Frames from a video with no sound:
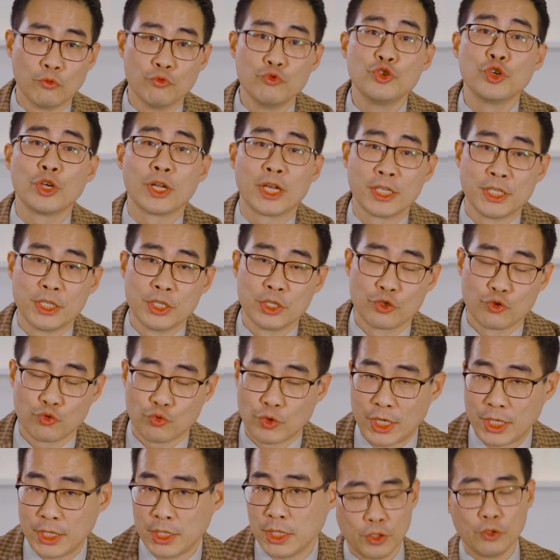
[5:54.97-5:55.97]
운전하시는
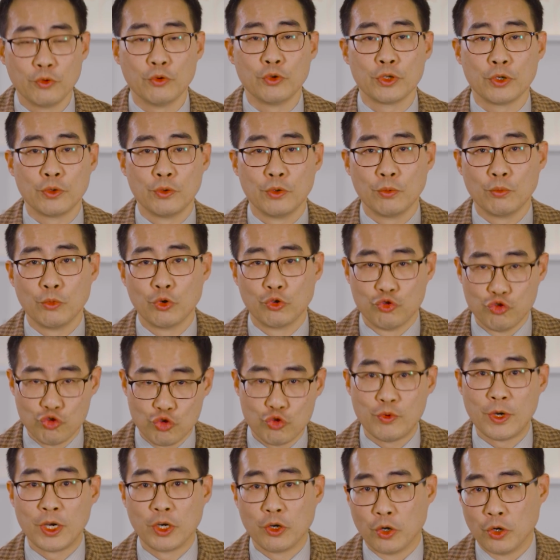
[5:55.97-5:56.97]
습관, 그리고 해서 뭐
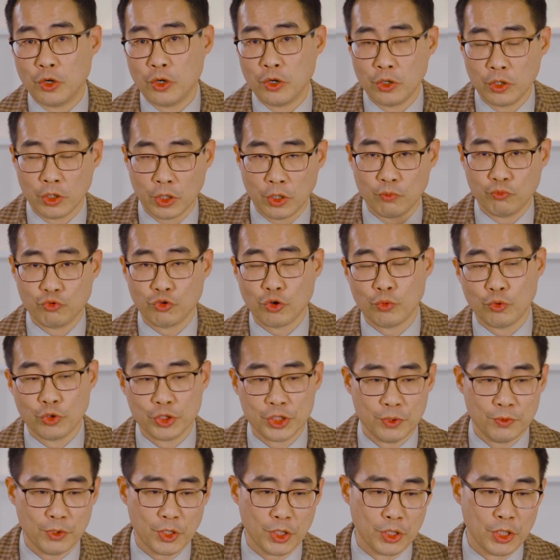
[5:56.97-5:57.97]
궁금한 거 그렇게
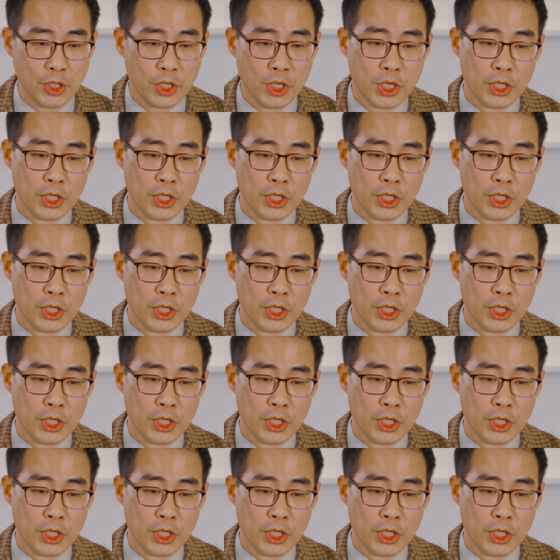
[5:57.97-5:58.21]
물어보시면